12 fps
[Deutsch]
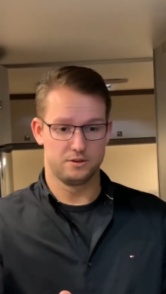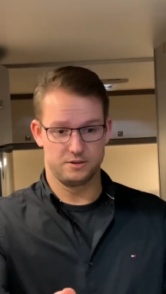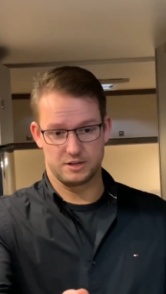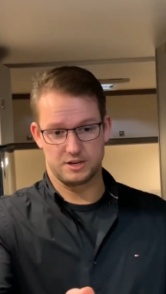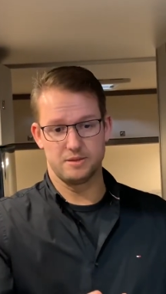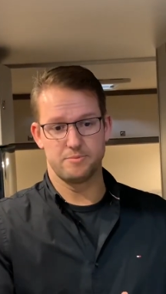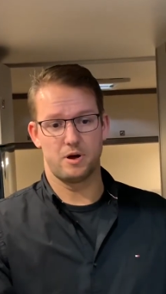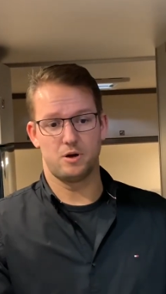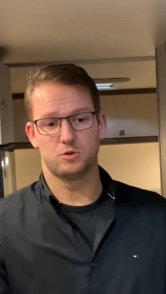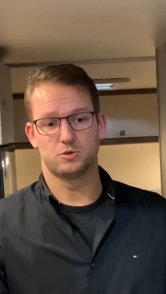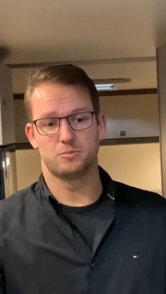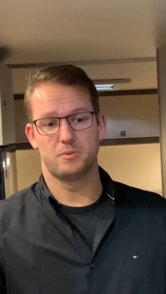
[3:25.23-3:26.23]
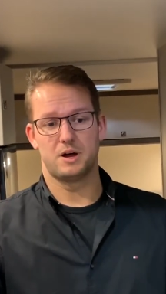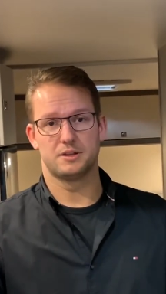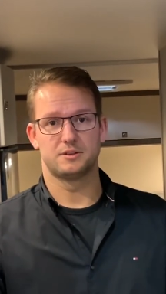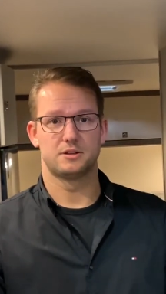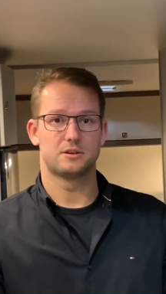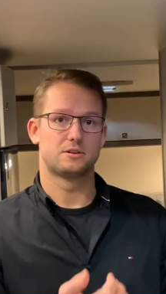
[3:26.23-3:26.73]
die
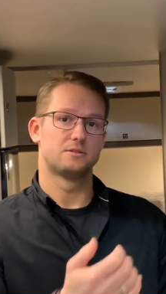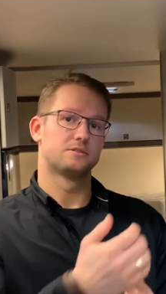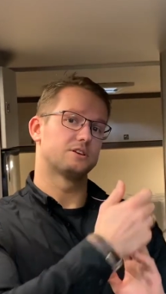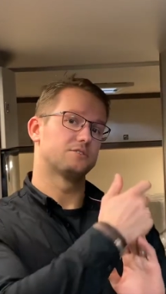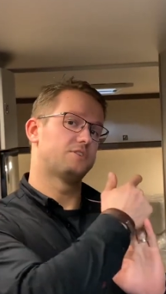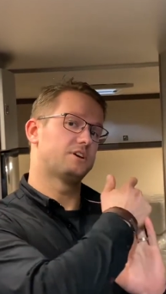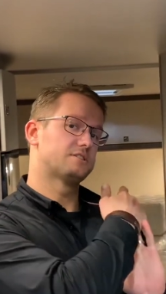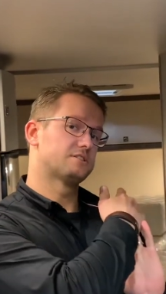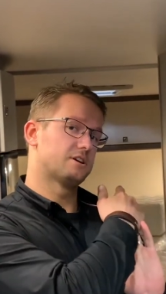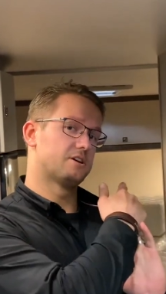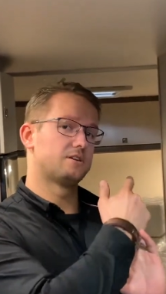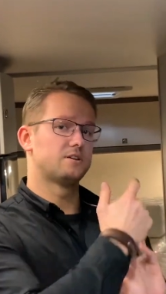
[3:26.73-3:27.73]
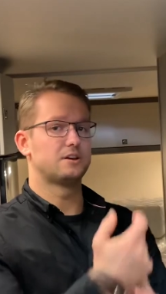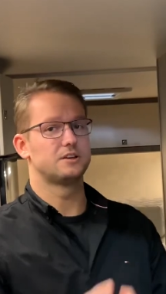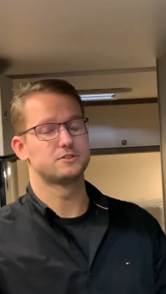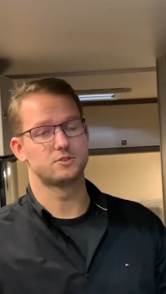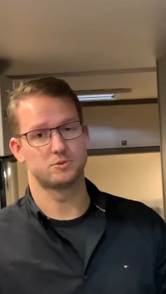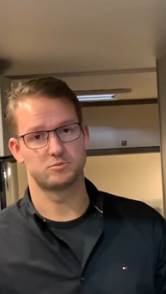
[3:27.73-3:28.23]
Klimaautomatik, das Fenster hinten
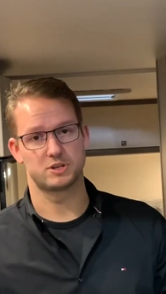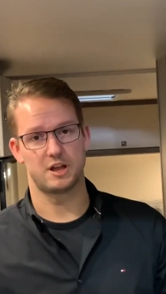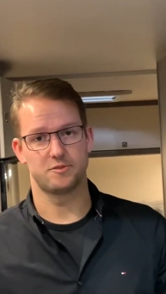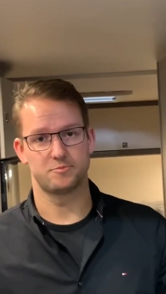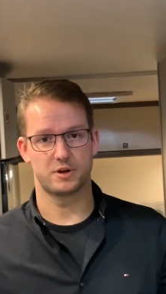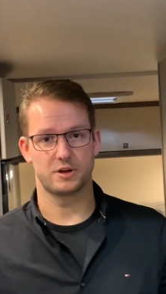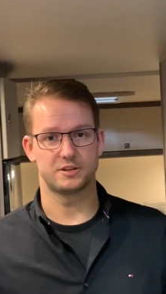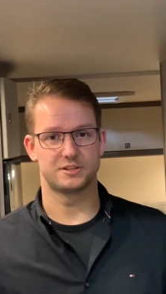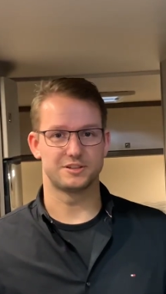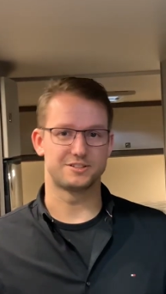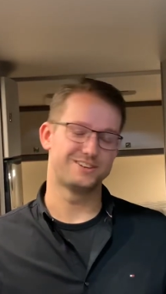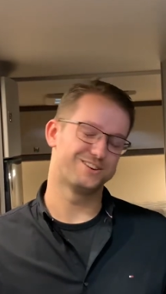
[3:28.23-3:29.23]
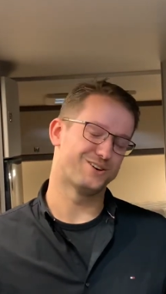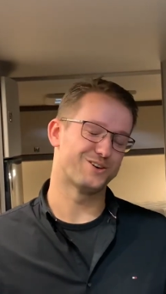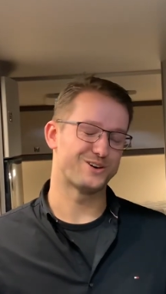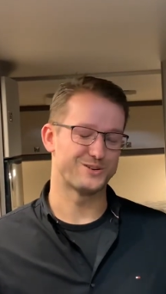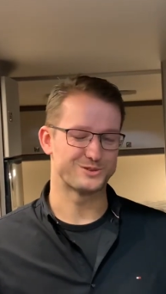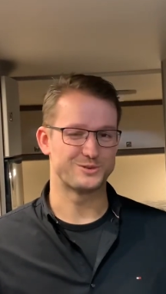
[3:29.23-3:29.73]
links noch im Schlafbereich, dass jeder
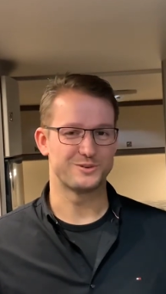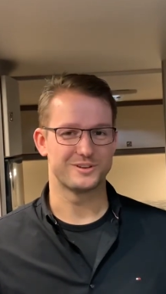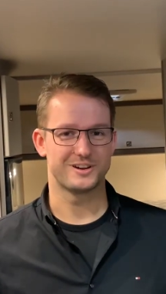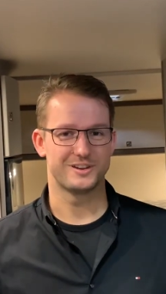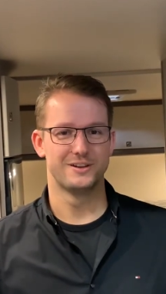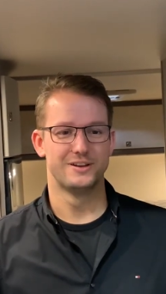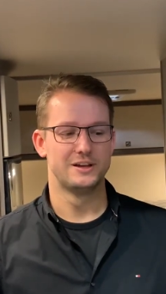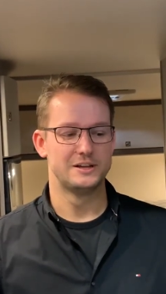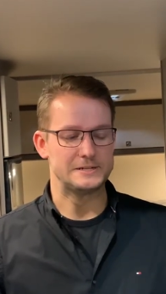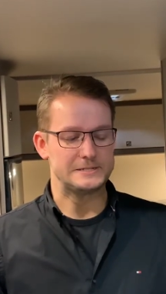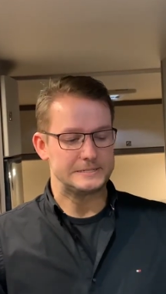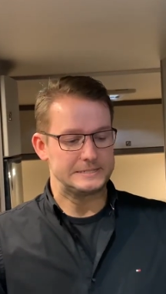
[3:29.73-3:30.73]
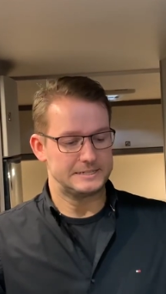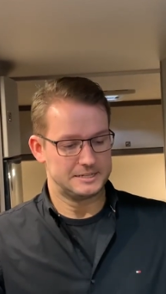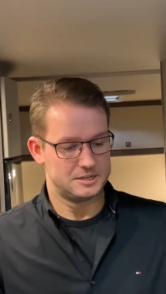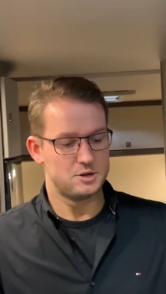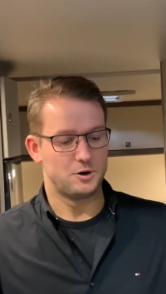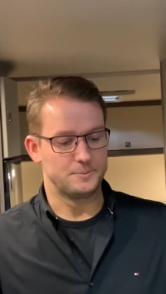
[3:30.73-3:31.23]
auch rausgucken kann.
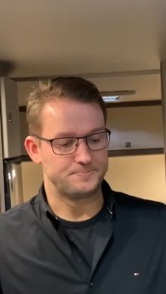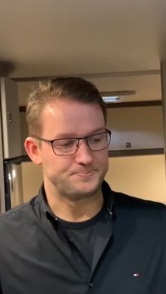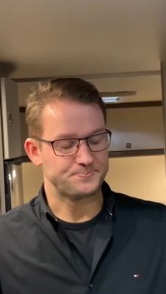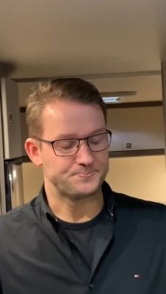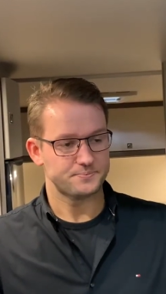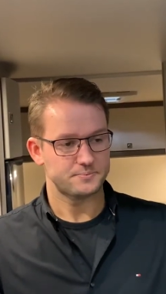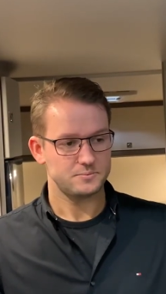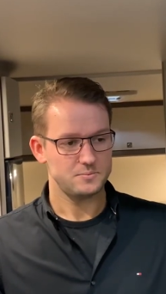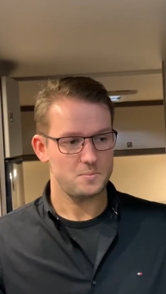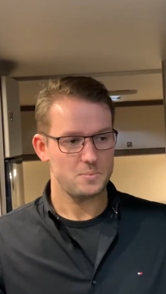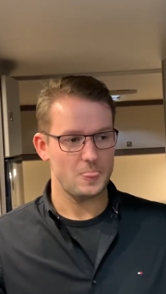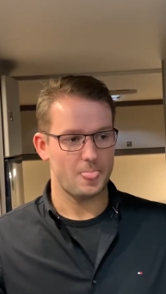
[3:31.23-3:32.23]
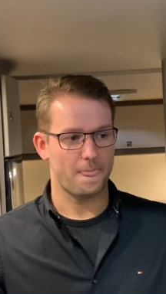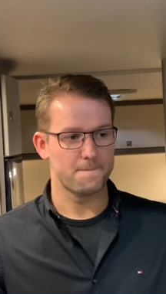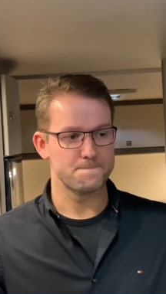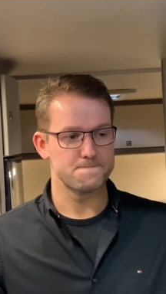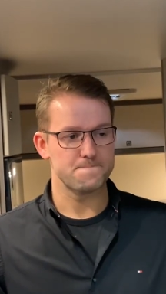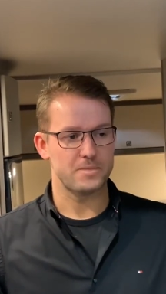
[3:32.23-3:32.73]
Ja,
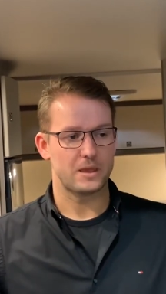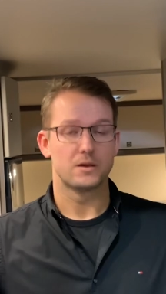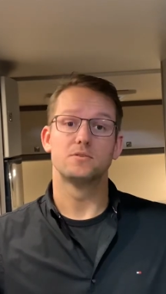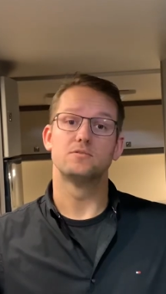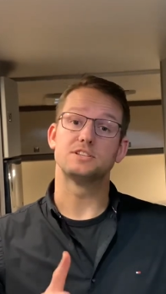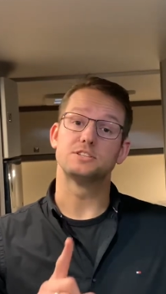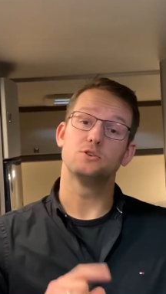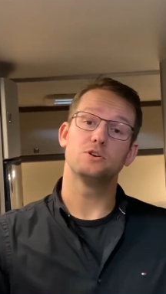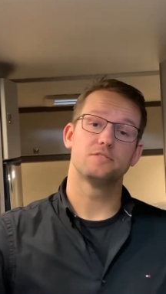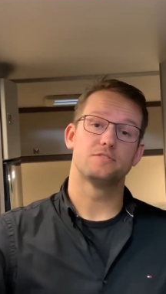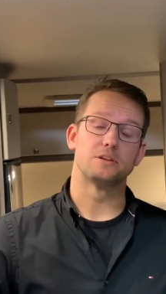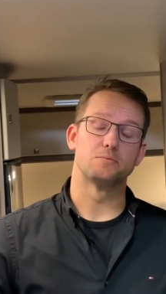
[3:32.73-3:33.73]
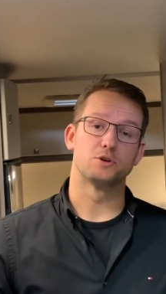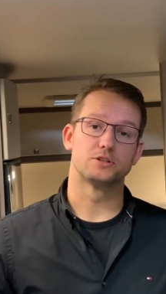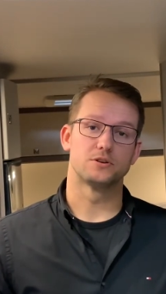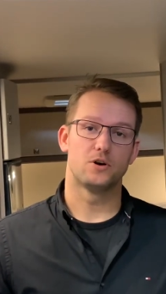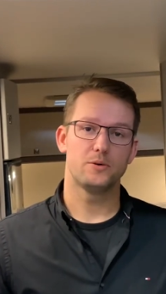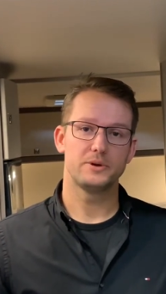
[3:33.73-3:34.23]
mm, was ich noch erwähnen
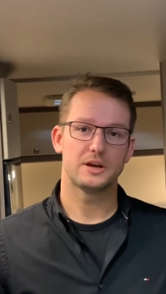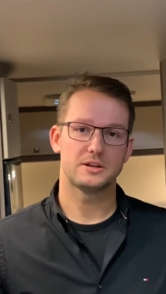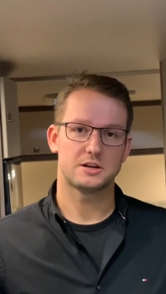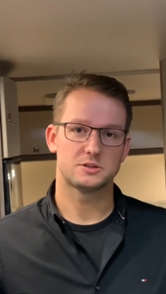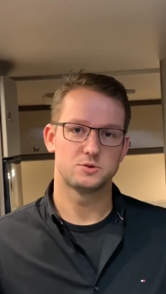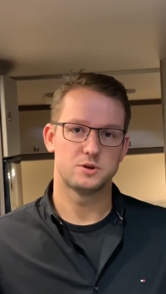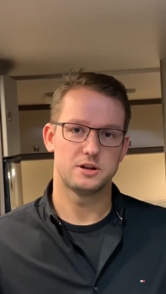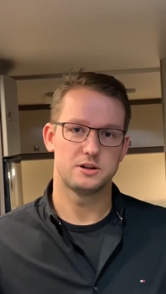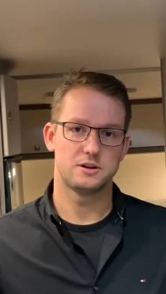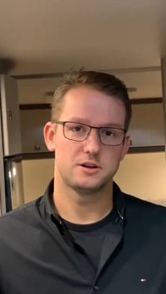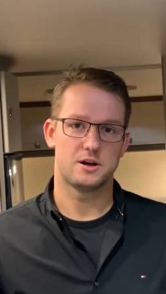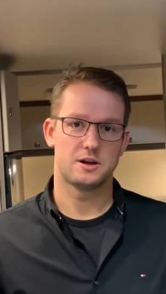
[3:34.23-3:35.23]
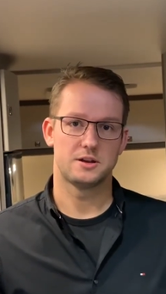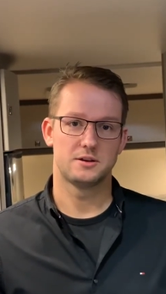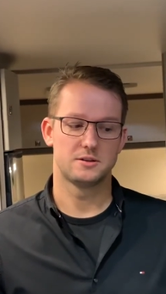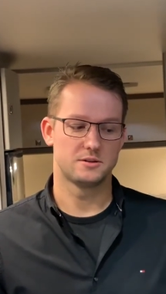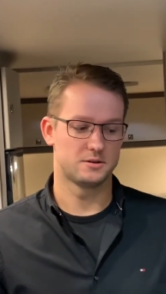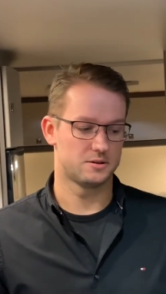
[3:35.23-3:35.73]
möchte, Hobby hat aktuell
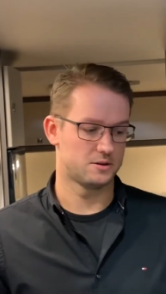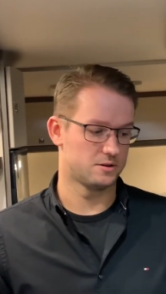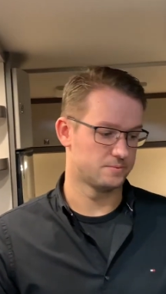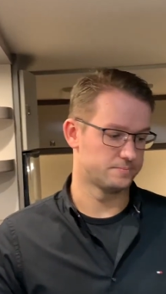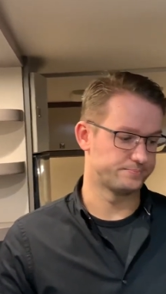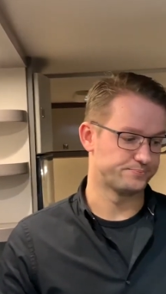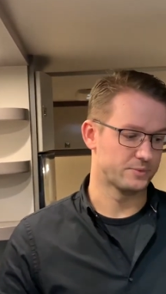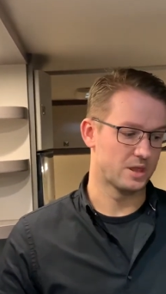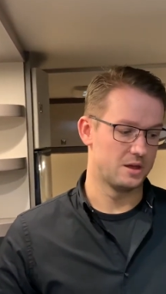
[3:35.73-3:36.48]
eine ähm,